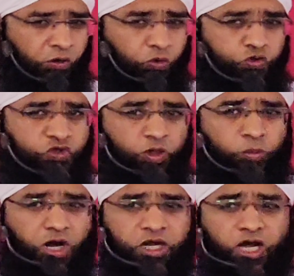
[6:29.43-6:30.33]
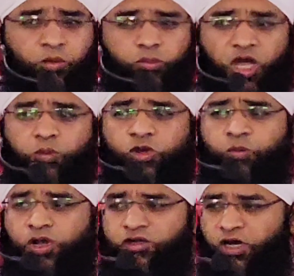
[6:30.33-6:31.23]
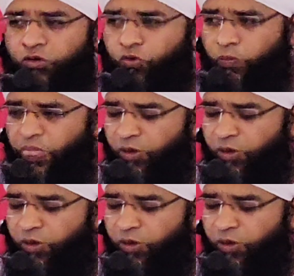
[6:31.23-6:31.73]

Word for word: उसी माँ का मैं भी बेटा हूँ